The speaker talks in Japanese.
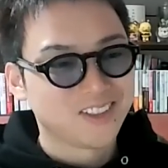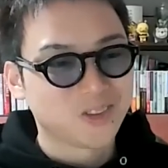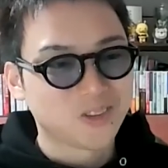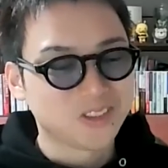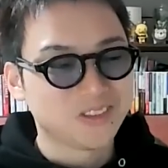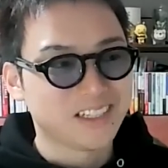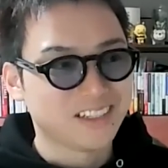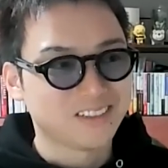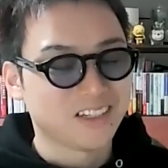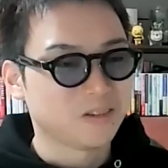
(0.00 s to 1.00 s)
そこの収
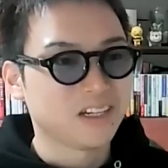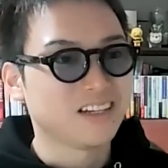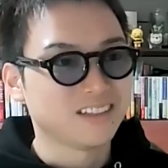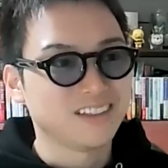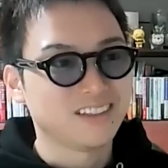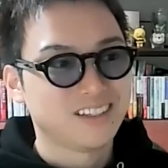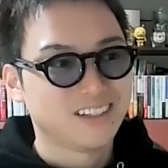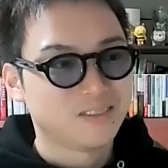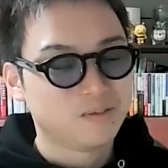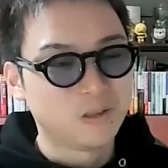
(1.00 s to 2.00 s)
益なくなるだけなんで、
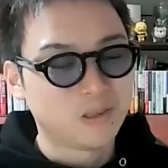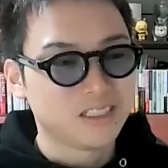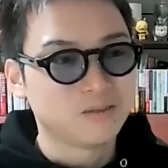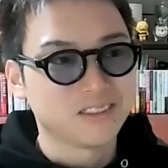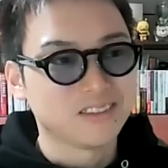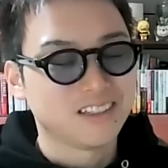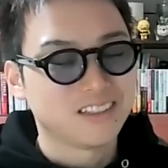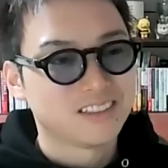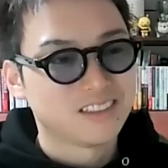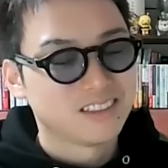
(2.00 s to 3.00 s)
まあ崩壊しますよね。